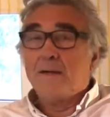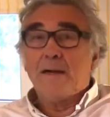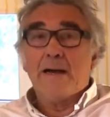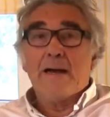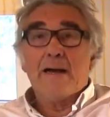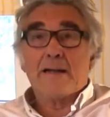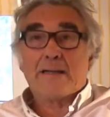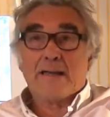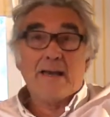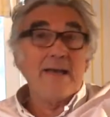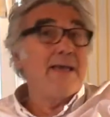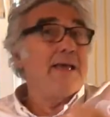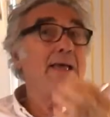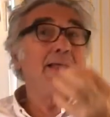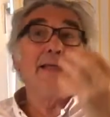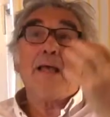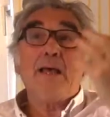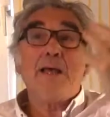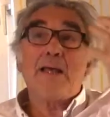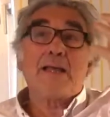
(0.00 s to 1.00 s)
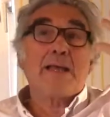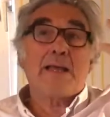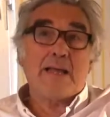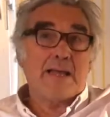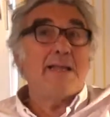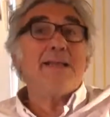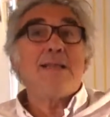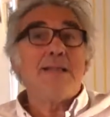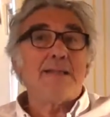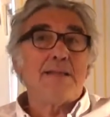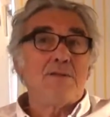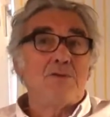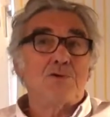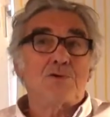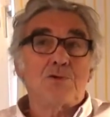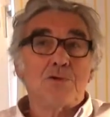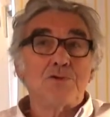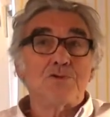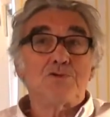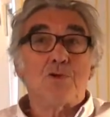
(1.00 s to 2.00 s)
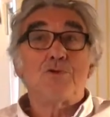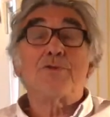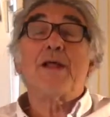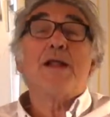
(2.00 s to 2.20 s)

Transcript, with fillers: a créé et quantité de choses dont